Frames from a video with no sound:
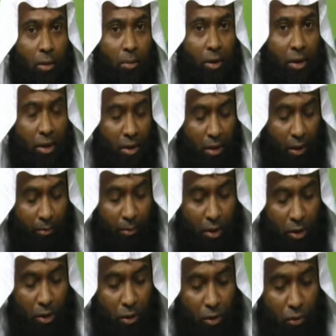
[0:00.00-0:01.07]
মানে
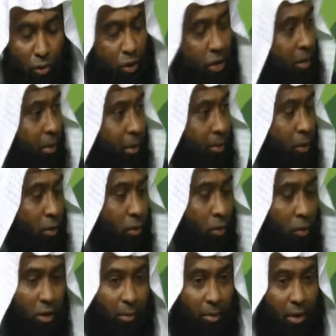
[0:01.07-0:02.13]
আপনার অস্বাভাবিক
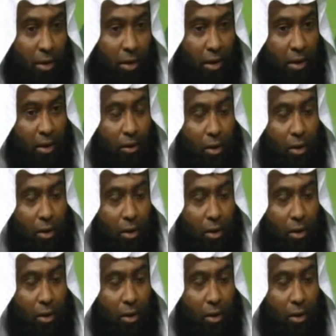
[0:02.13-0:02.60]
কথাবার্তা